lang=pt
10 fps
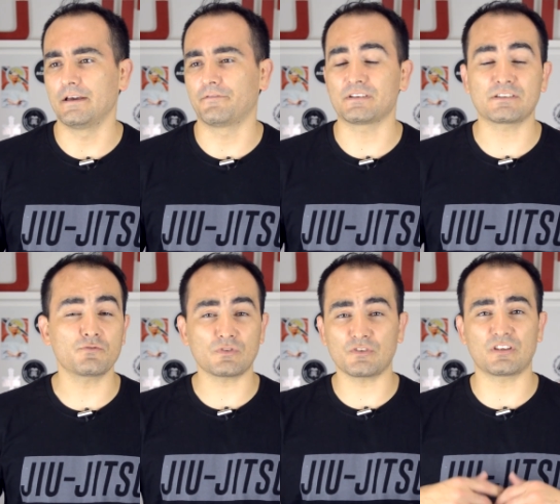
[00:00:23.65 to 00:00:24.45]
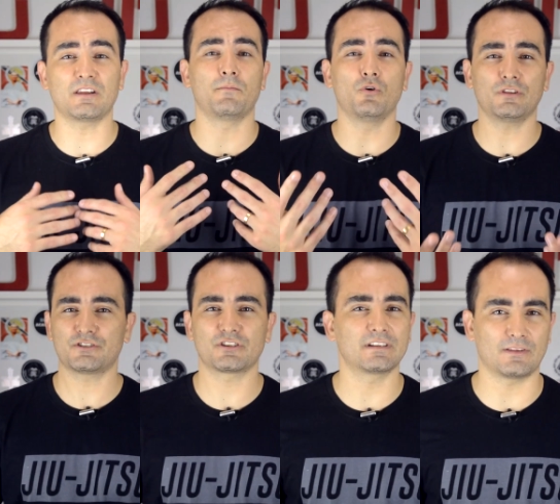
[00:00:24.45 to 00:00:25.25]
fazendo suas cerimônias
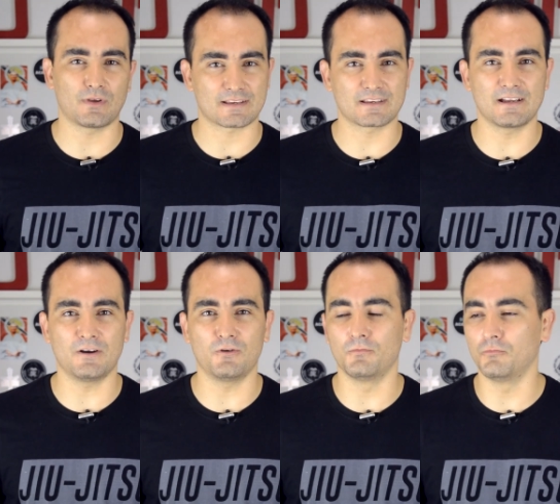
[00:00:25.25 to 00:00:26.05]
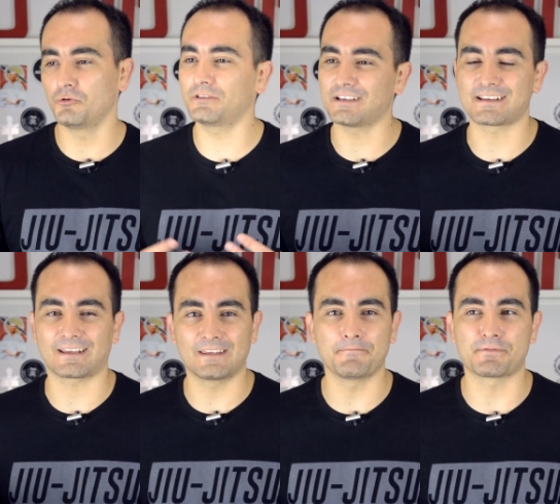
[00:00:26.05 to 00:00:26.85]
de graduação, muitas
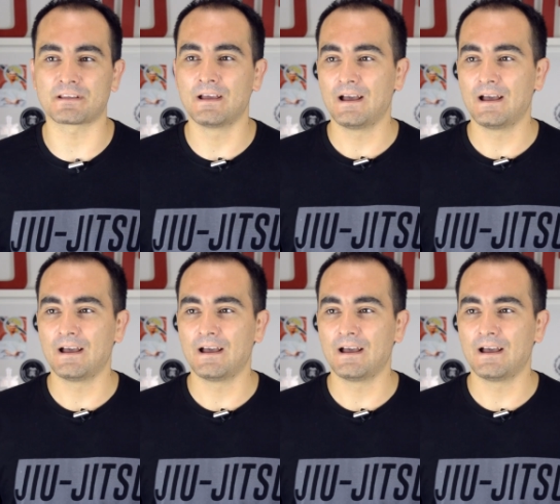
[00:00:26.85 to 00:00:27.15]
equipes